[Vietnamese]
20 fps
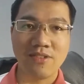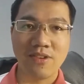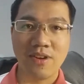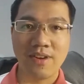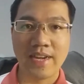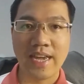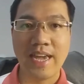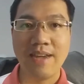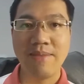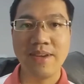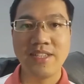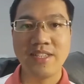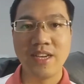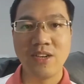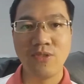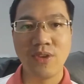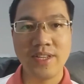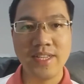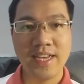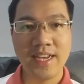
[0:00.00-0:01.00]
câu hỏi ngay bây giờ
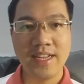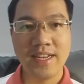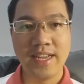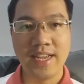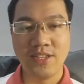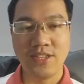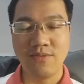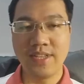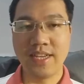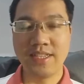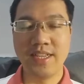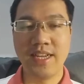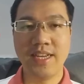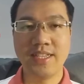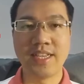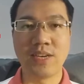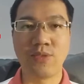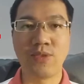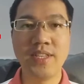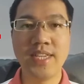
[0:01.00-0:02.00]
luôn nhá để chúng ta
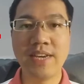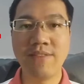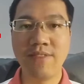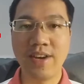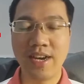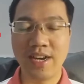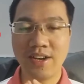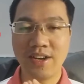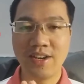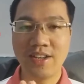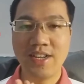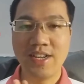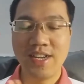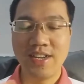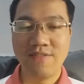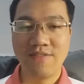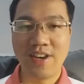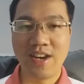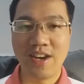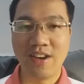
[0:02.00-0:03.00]
sẽ giải quyết nhanh và
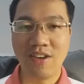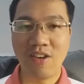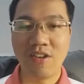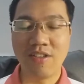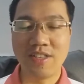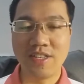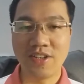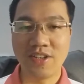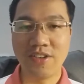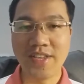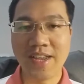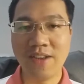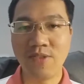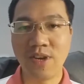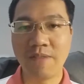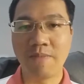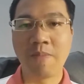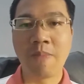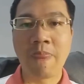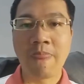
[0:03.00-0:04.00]
và gọn gọn nhẹ
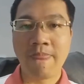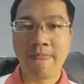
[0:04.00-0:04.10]
luôn